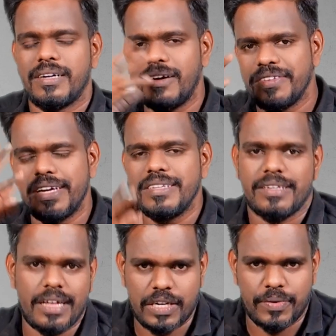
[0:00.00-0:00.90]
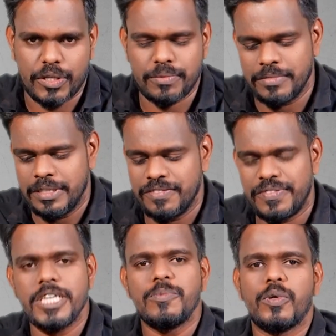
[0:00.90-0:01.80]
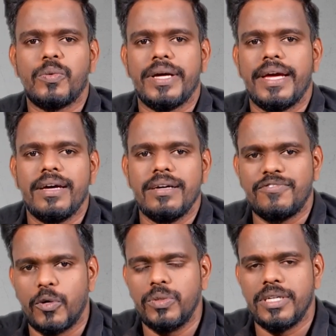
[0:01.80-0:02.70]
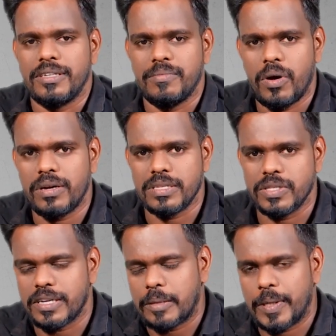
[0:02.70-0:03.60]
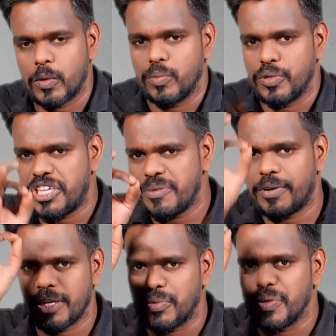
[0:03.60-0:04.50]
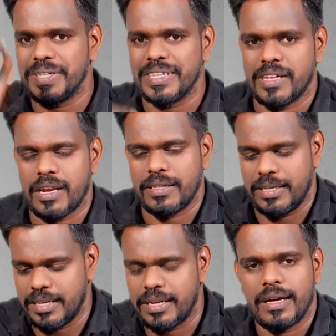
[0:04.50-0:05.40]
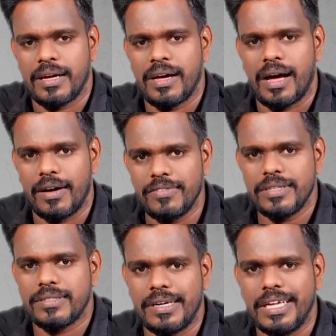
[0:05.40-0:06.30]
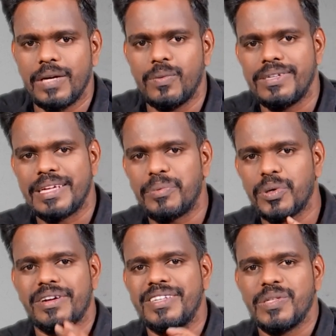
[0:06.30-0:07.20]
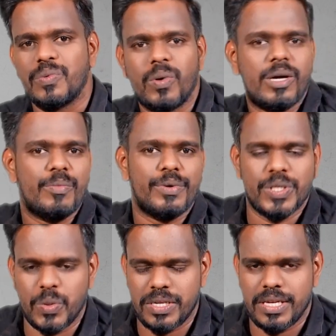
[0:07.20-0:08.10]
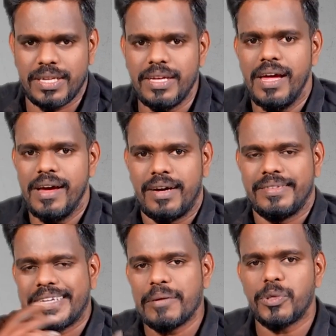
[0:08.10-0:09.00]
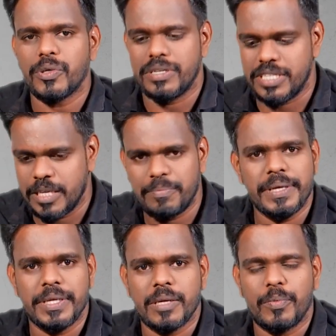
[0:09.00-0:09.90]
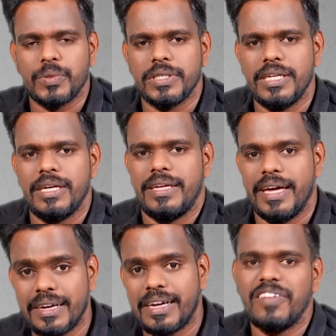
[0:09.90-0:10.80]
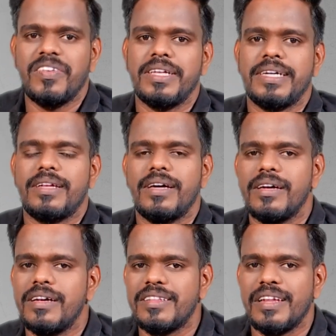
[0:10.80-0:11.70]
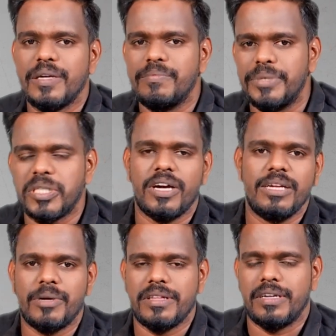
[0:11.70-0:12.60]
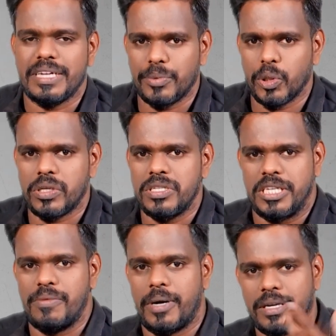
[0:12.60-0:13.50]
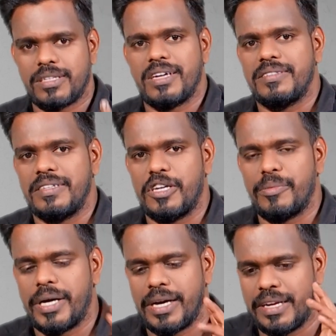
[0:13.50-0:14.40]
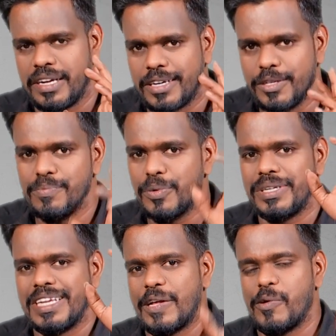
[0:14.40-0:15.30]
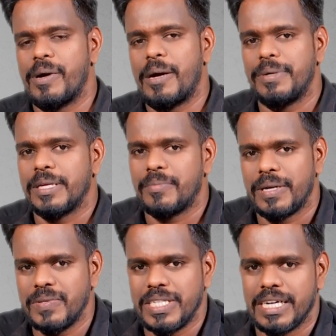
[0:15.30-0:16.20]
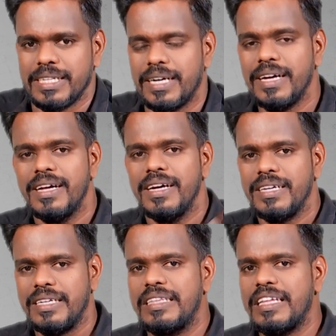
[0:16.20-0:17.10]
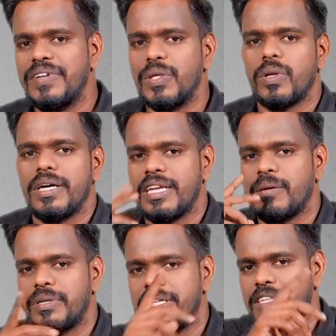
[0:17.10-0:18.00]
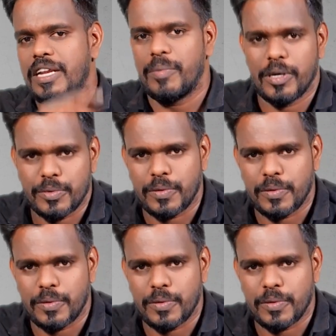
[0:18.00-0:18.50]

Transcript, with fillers: காவியன்ஸ் எல்லாருக்கும் வணக்கம் ஃபேஸ்புக்குடைய ஃபவுண்டர் மார்க் ஜக்கர்பர்க் ஒரு முக்கியமான முடிவு எடுத்திருக்காரு அது என்னென்னா அவர் தனியே ஒரு கிரிப்டோ கரன்சியை உருவாக்க போகிறேன்னு சொல்லியிருக்காரு அந்த கிரிப்டோ கரன்சி எப்படி இருக்க போகுது ஏற்கனவே இருக்கிற ஏத்தரியம் பிட்காயின் மாதிரியான கிரிப்டோ கரன்சிக்கு மாற்றாக இது இருக்குமா இல்லை கடும் போட்டி நிலவுமா அப்படிங்கிற பல விஷயங்களை தான் இந்த வீடியோவில் நம்ம டீட்டெயிலாக பார்க்க